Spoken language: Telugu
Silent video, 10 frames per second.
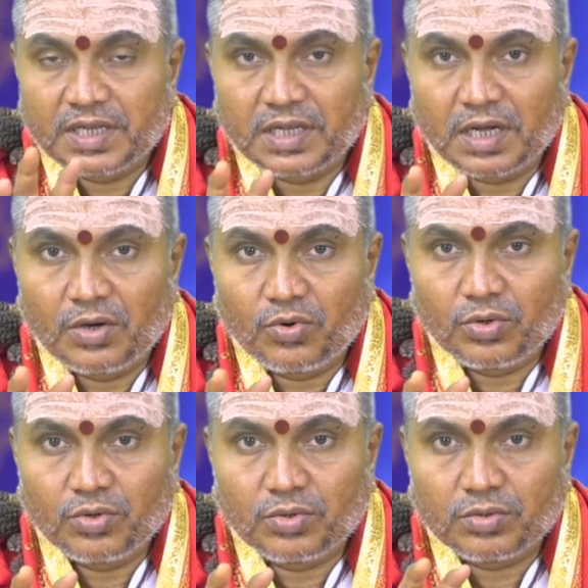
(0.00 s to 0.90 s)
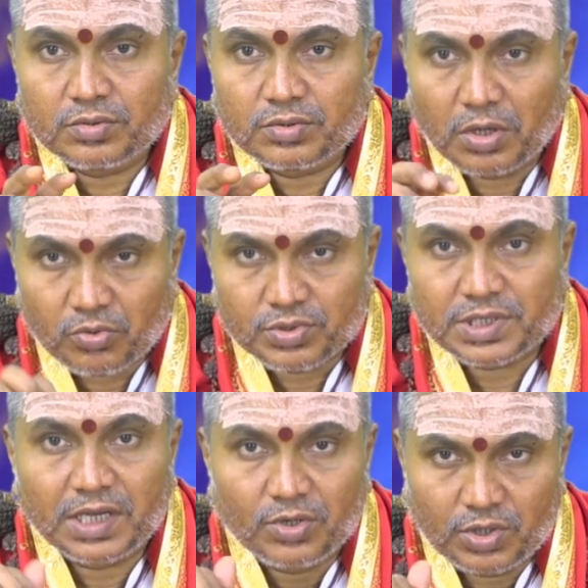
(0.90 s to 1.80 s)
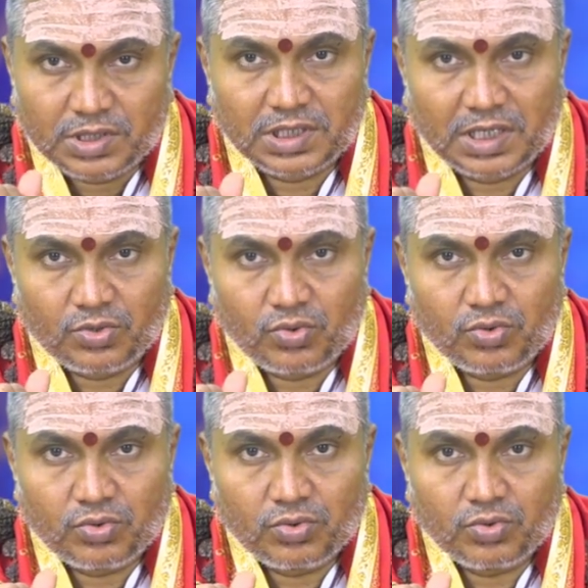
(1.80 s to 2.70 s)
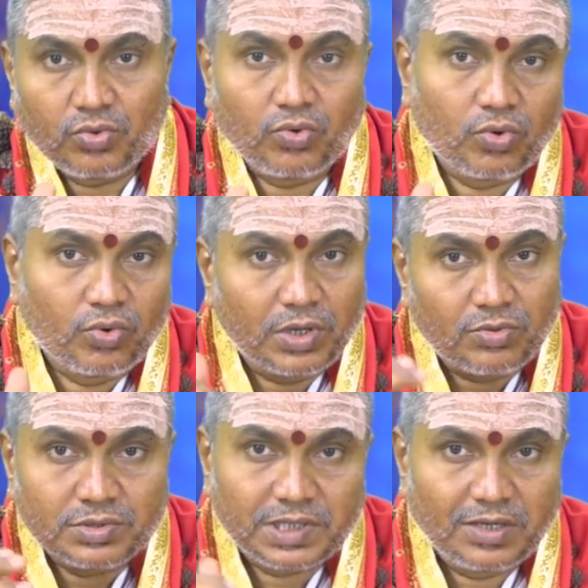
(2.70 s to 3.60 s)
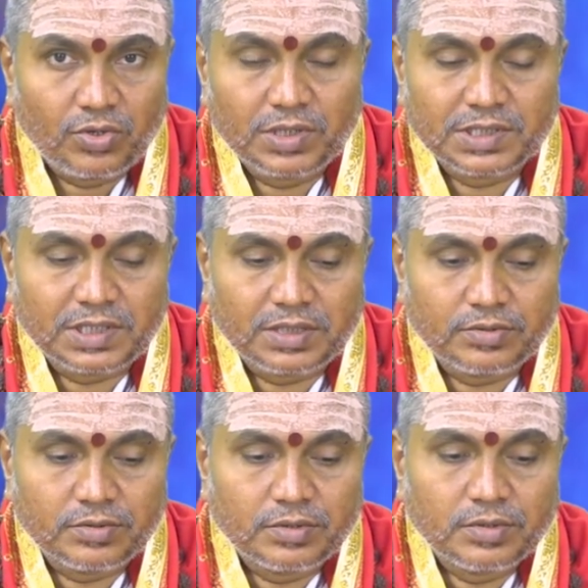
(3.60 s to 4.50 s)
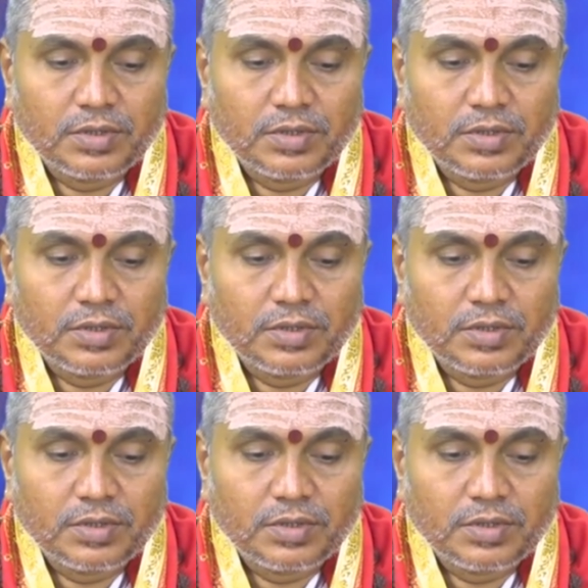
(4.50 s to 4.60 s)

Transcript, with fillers: శని రాహువులు తక్కువ స్థాయిలో యోగిస్తారు గురువు ఎక్కువ స్థాయిలో యోగిస్తాడు